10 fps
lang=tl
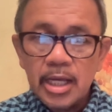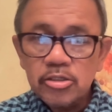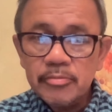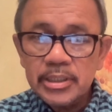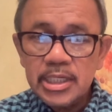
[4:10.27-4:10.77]

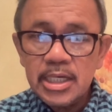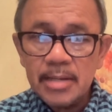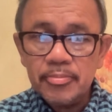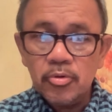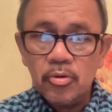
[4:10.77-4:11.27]
At dumating
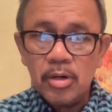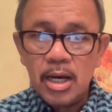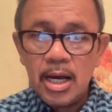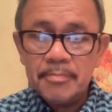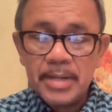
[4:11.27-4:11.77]
nga
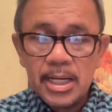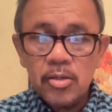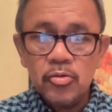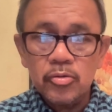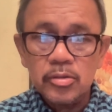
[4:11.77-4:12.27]
po ang
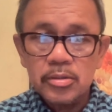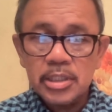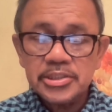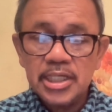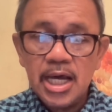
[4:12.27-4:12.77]
panahon
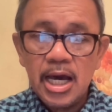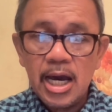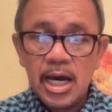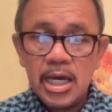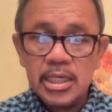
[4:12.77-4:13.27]
na sila
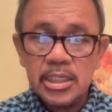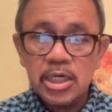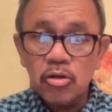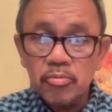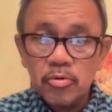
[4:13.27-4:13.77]
ay
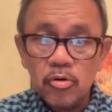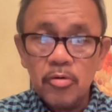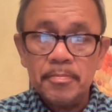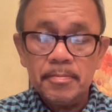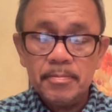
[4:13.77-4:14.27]

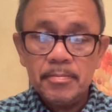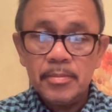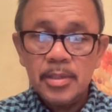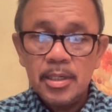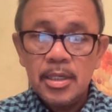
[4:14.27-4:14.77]
kinupkop
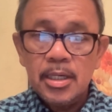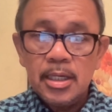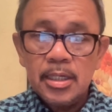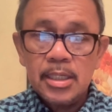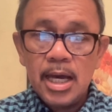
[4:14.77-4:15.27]

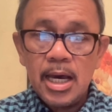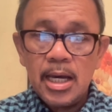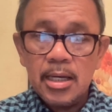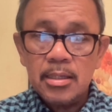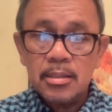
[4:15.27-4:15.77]

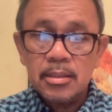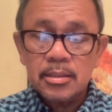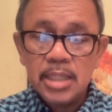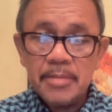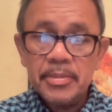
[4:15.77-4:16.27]
ng
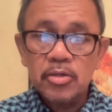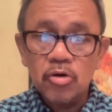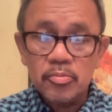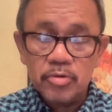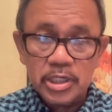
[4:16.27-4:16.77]
Tape
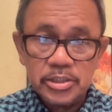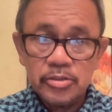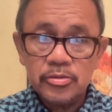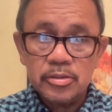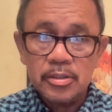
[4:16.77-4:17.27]

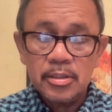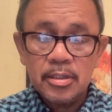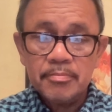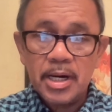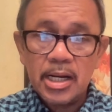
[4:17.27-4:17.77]
Incorporation
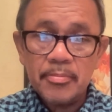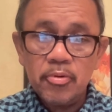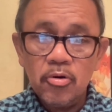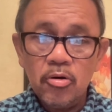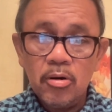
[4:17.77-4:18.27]
para
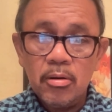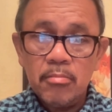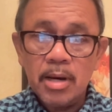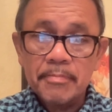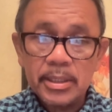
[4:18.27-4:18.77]
po
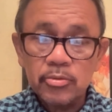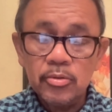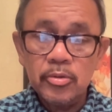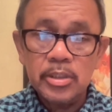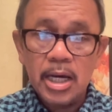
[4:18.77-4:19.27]

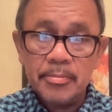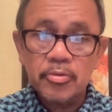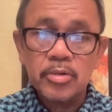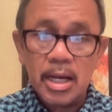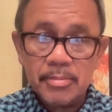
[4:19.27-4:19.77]
magpatuloy ang
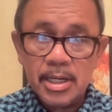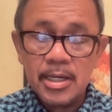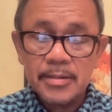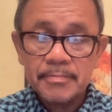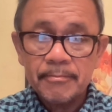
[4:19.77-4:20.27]

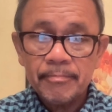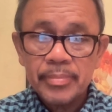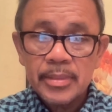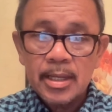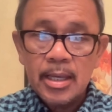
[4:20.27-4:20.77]
programa.
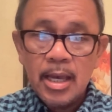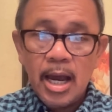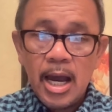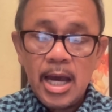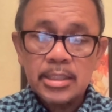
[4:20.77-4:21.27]

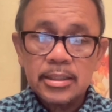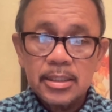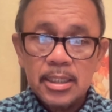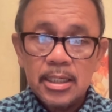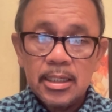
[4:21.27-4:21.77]

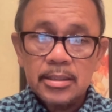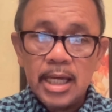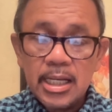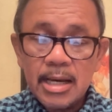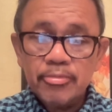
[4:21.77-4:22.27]
At
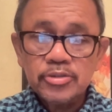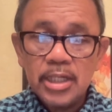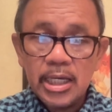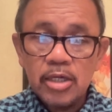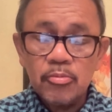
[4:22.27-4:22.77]
dahil nga po
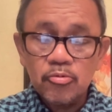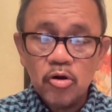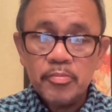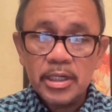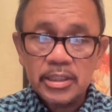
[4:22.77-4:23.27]
sila ay
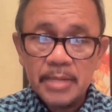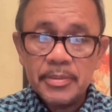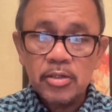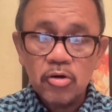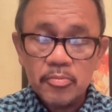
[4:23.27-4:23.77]
kinupkop ng
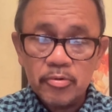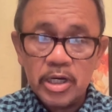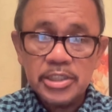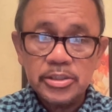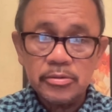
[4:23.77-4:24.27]
Tape
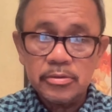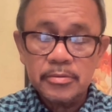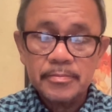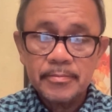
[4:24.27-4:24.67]
Incorporation,